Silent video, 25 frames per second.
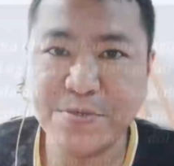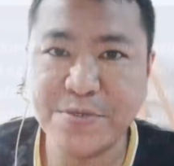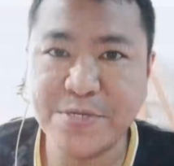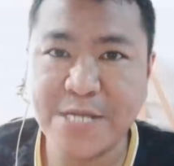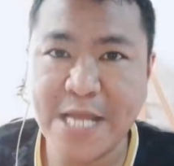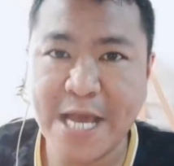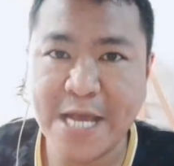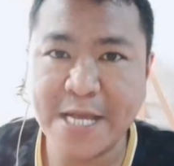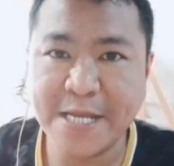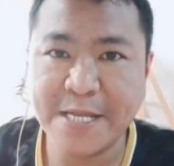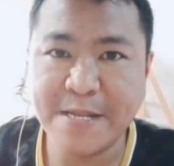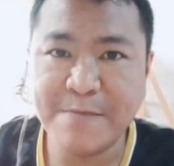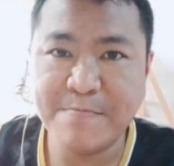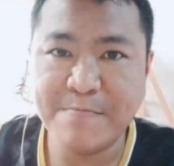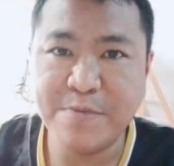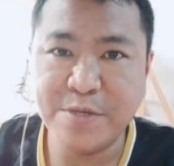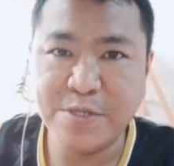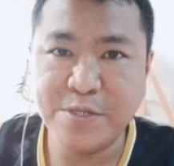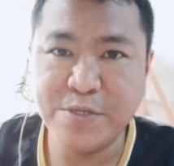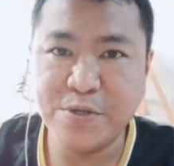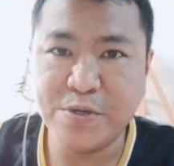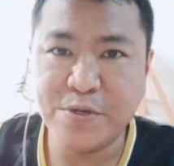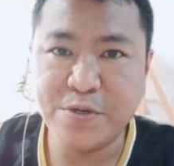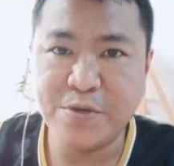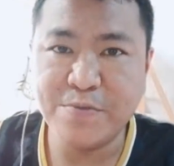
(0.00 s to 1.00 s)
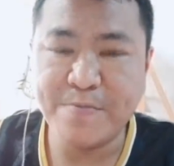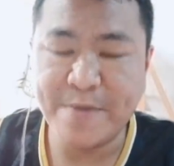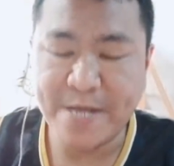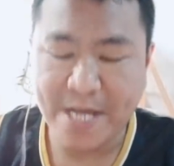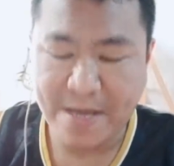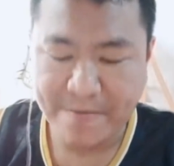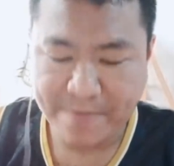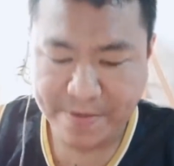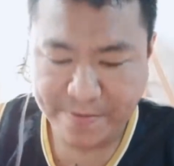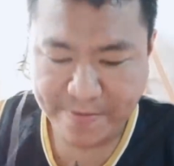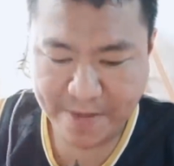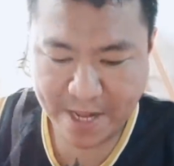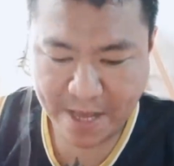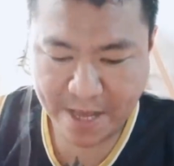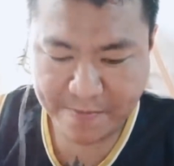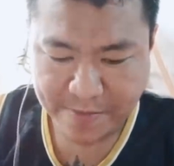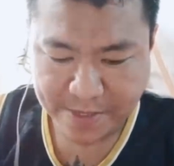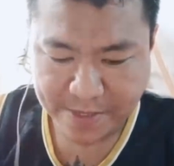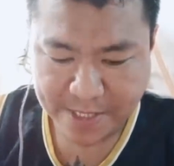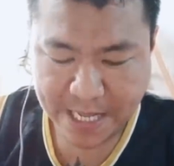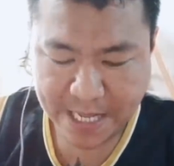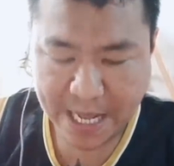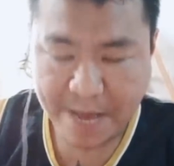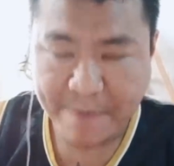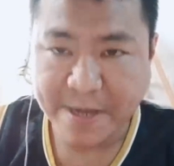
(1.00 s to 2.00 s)
lagi ng video ko. Maraming maraming
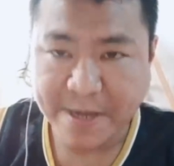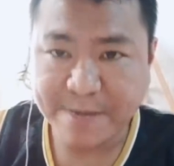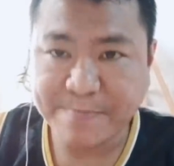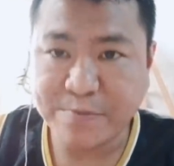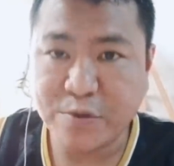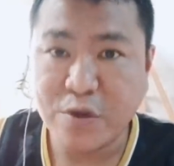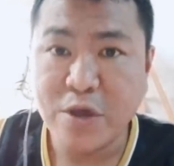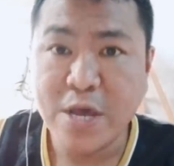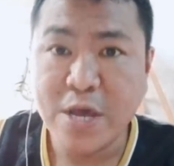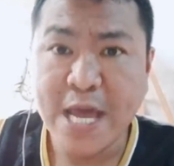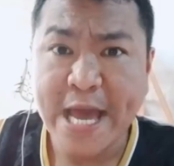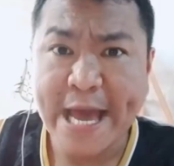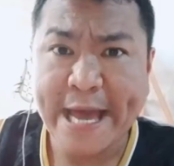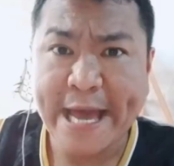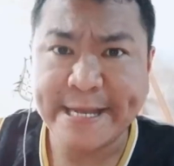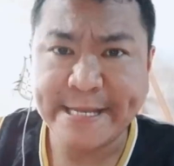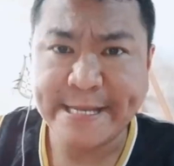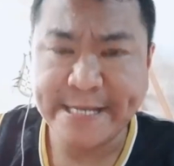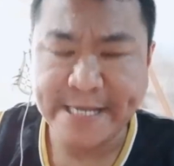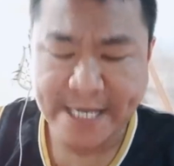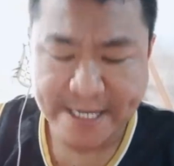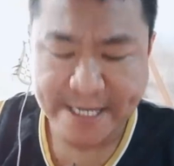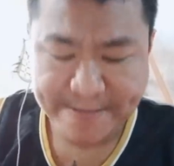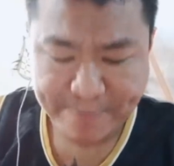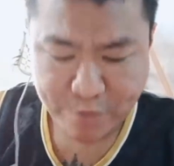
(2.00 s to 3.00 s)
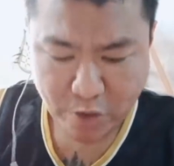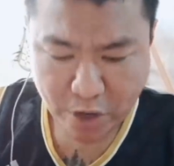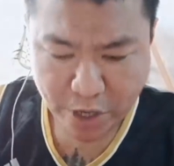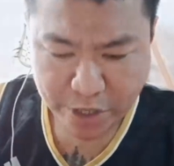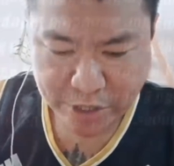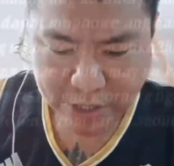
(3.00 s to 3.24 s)
salamat po. At ingat po kayo